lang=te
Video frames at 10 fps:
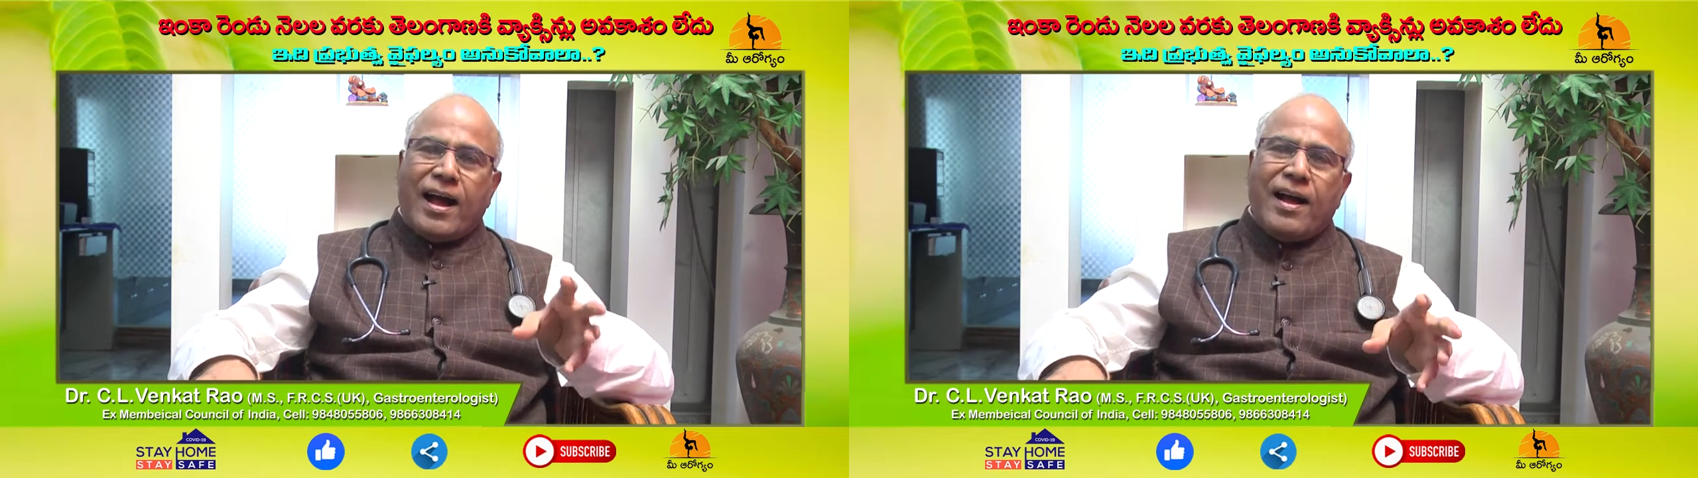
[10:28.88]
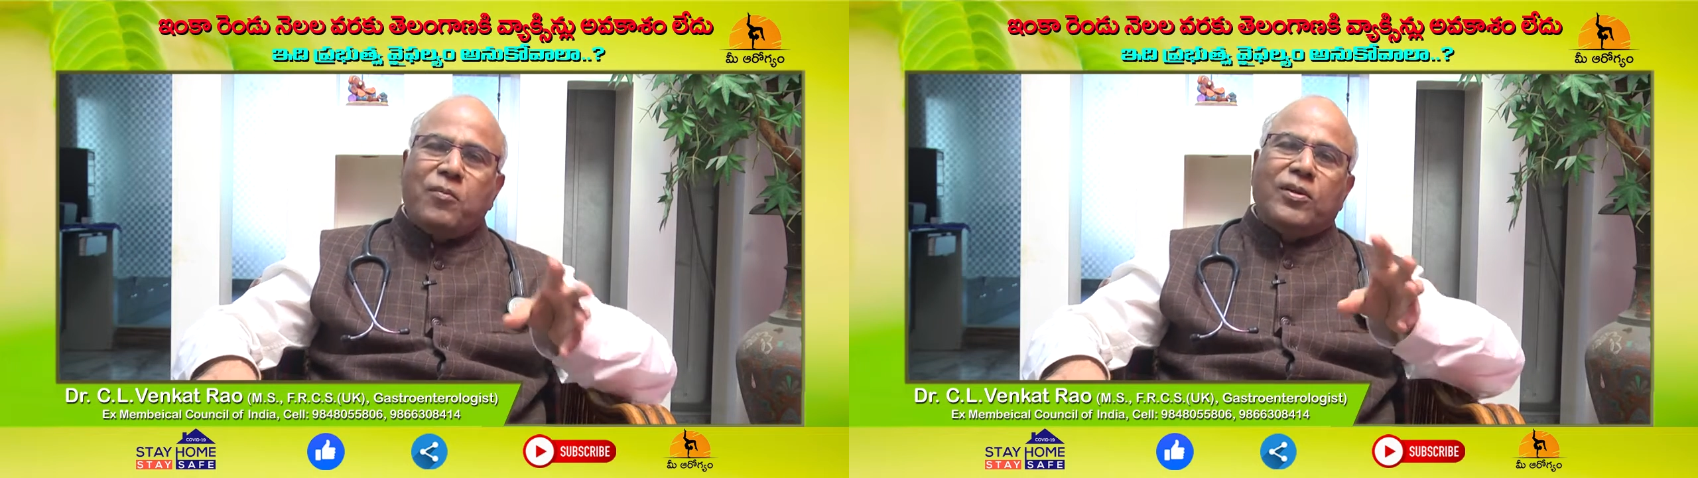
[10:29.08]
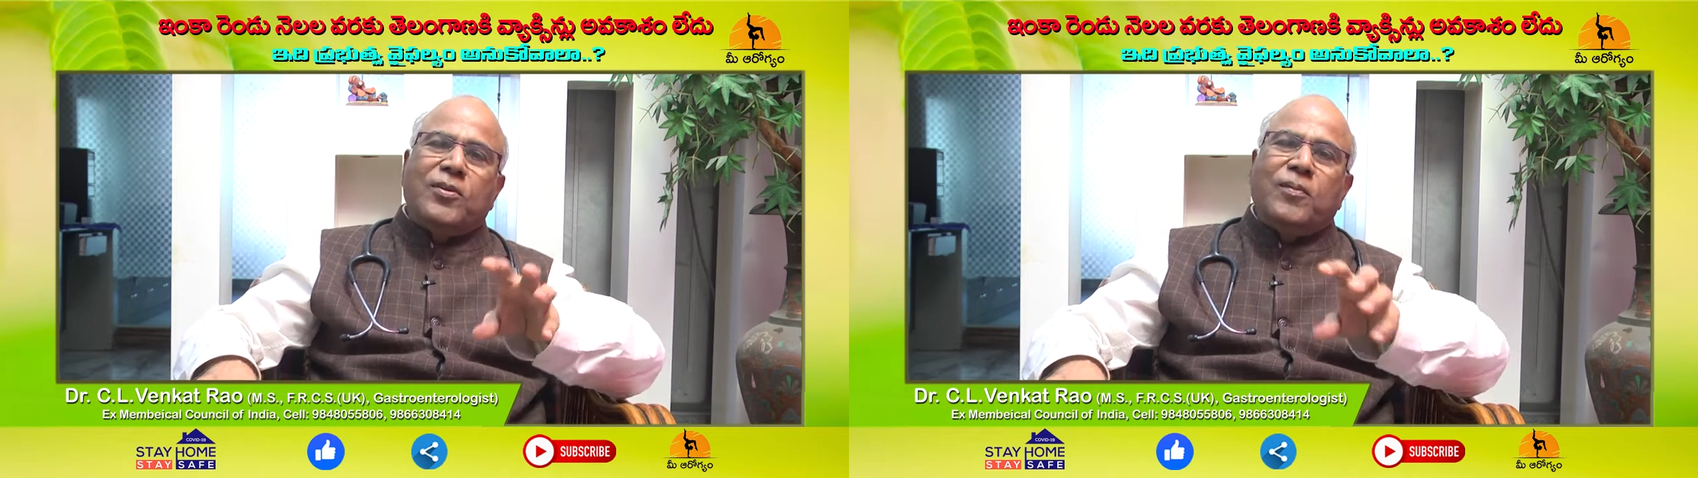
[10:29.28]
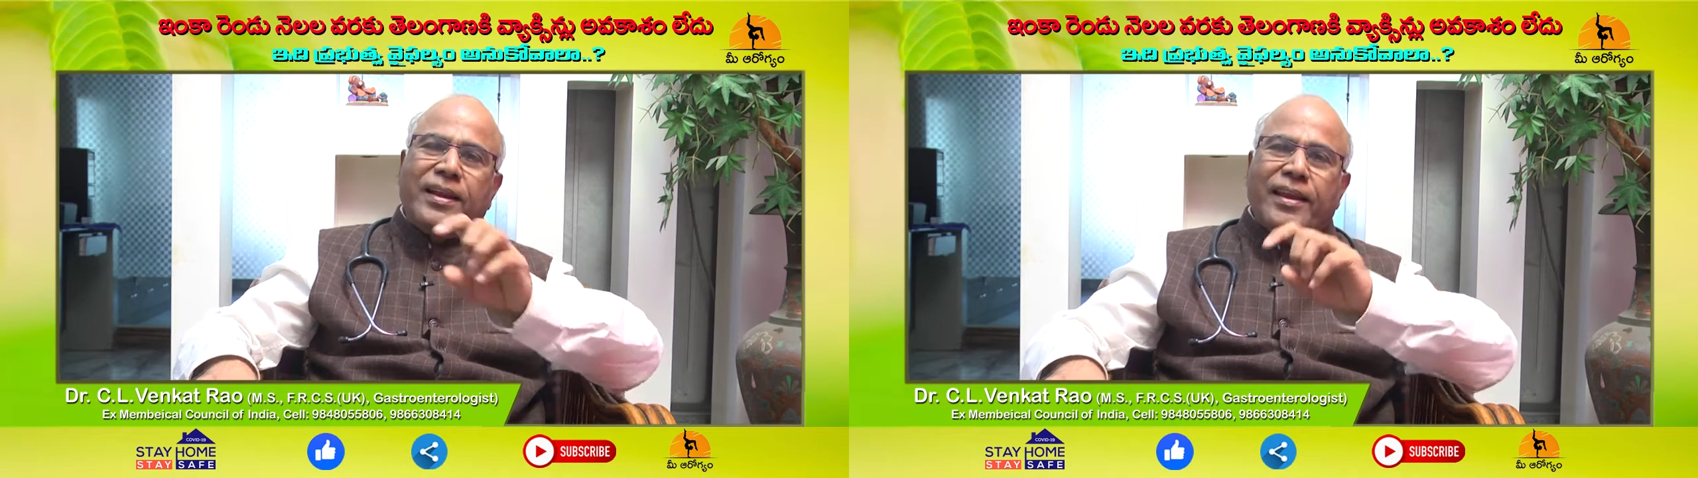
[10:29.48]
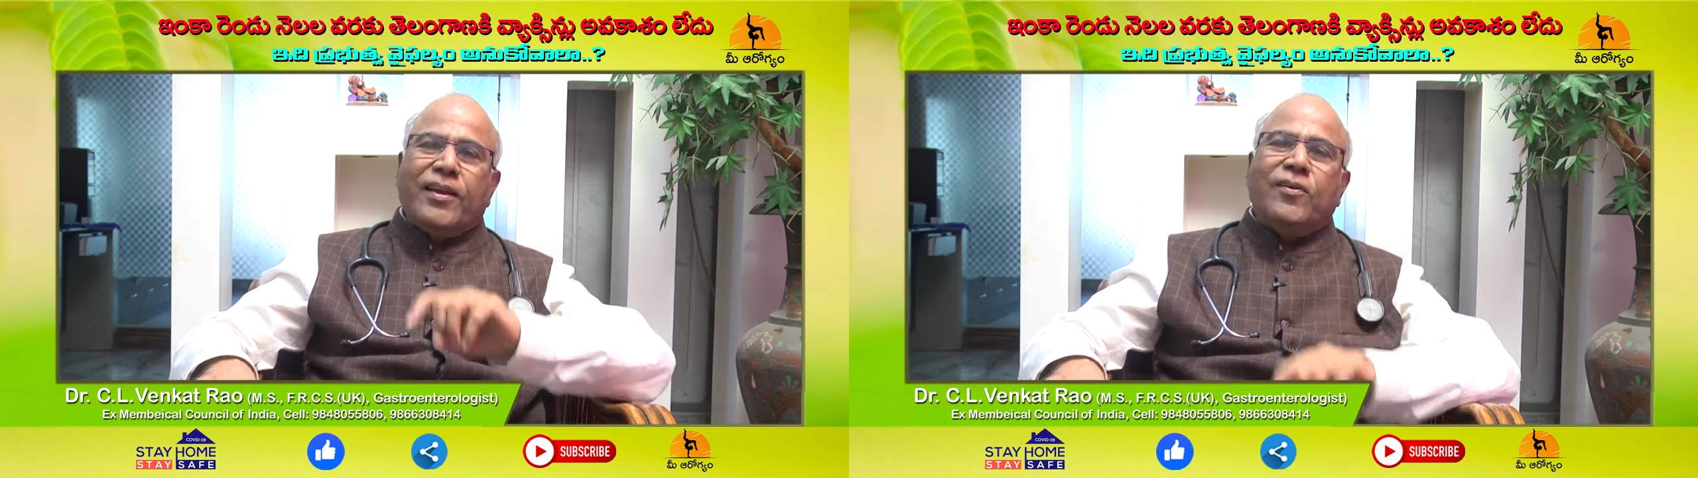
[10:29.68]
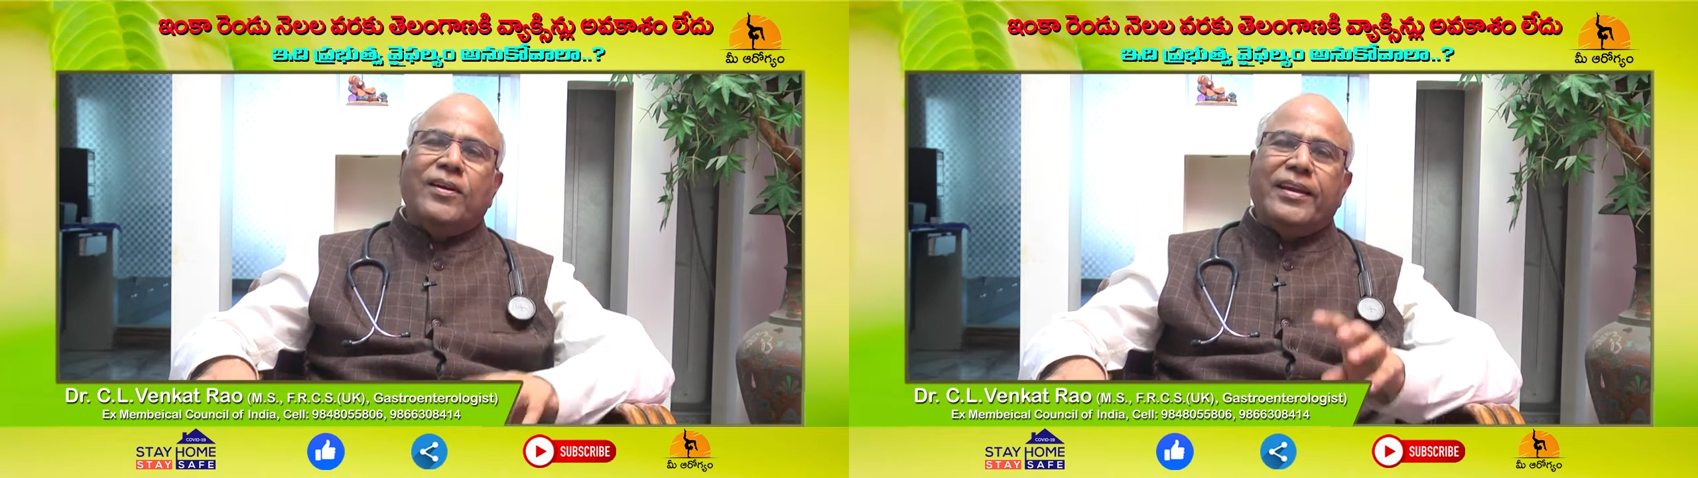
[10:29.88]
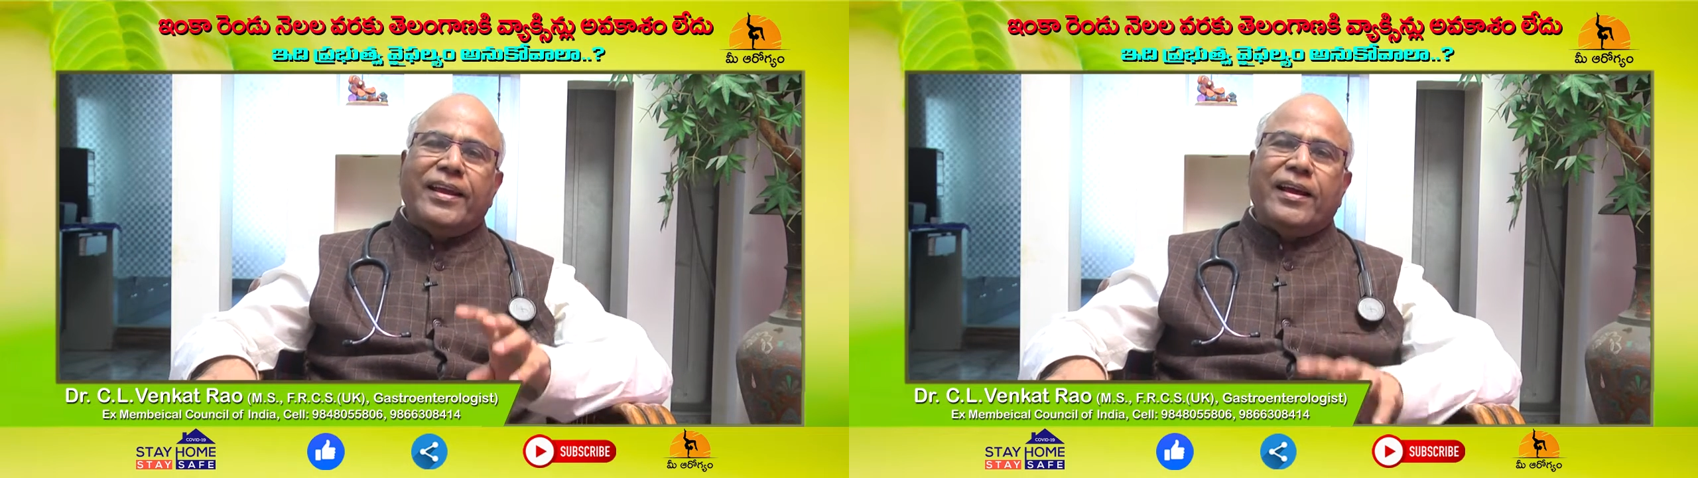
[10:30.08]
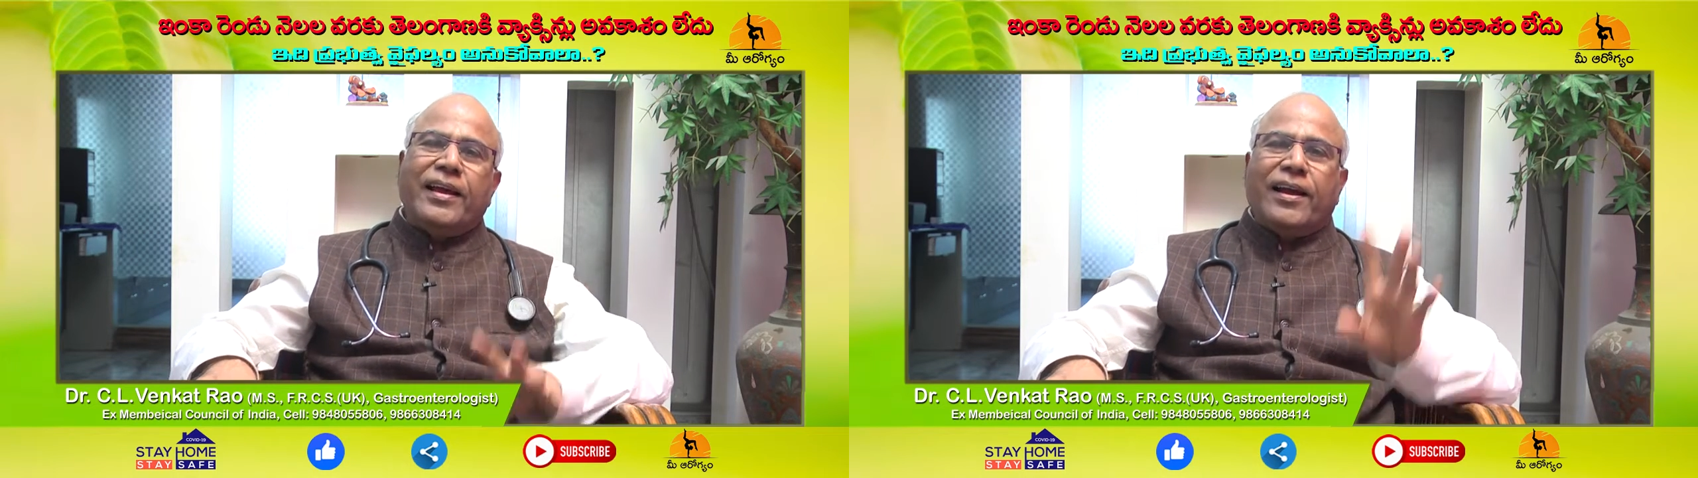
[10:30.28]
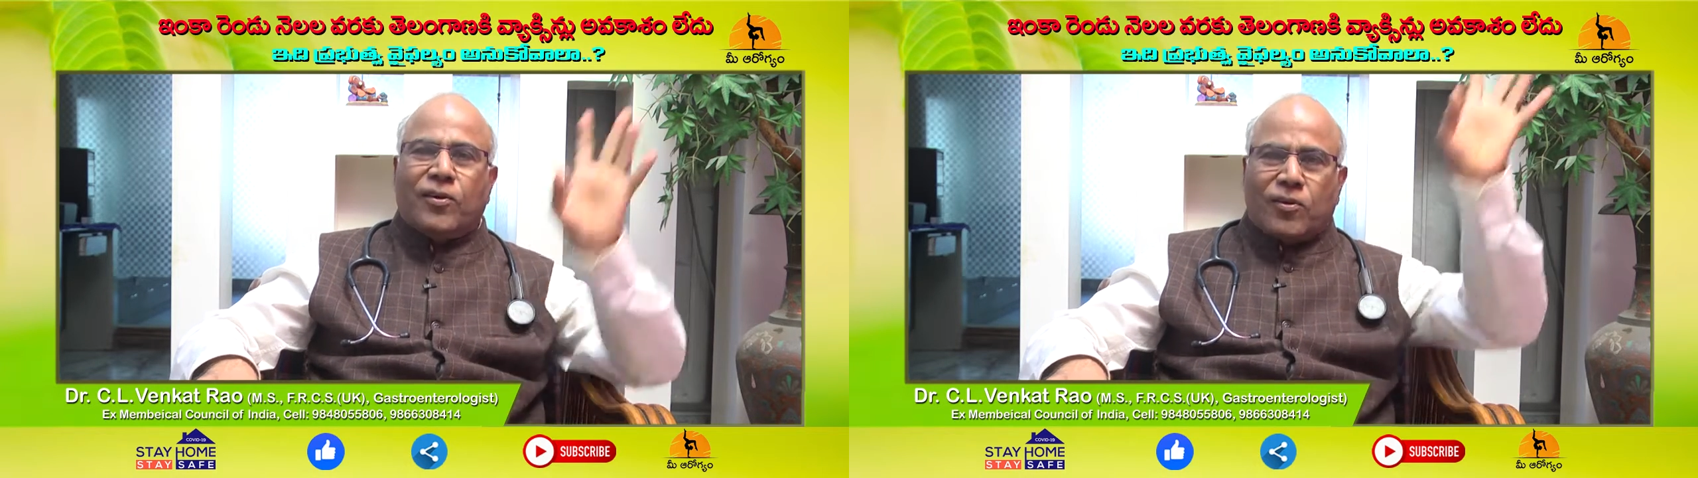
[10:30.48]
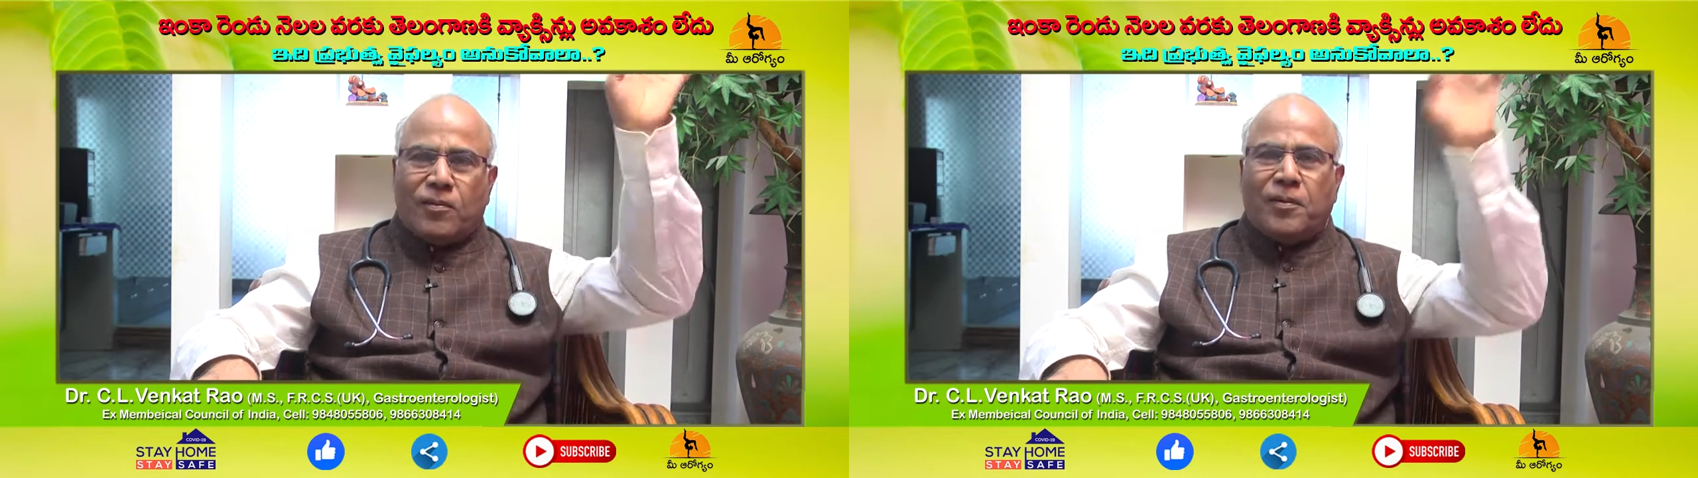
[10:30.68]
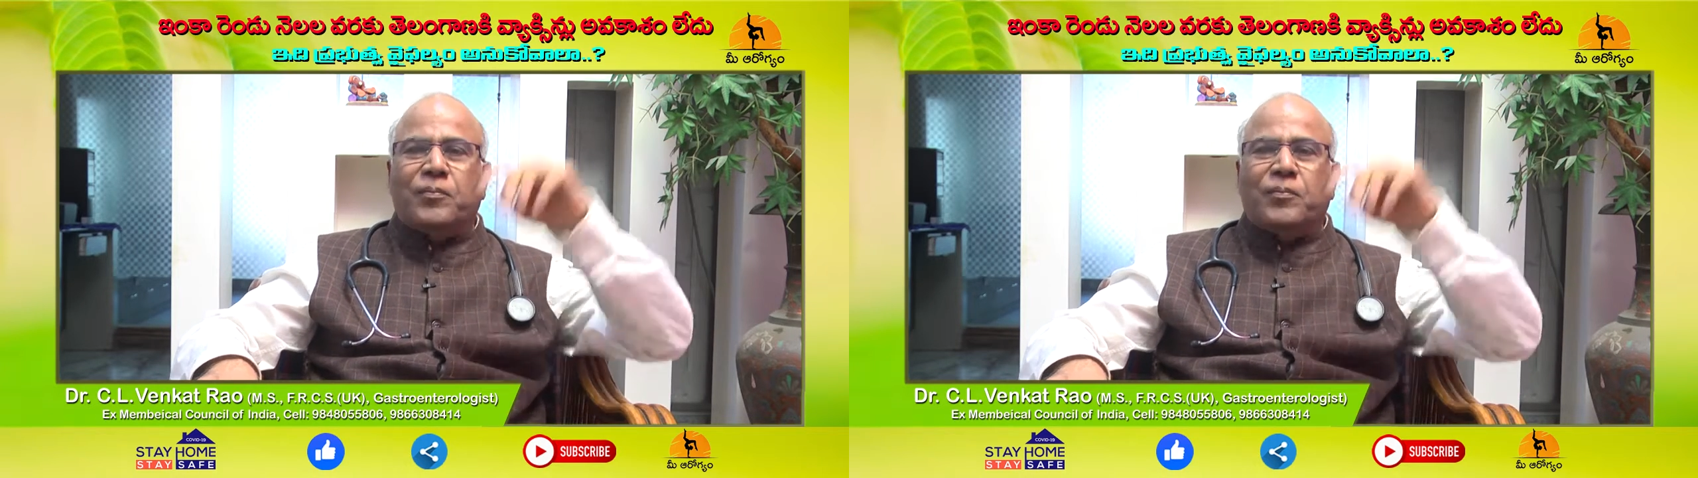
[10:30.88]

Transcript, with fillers: ఆ మందు మనకి టీకా ఎక్కడికో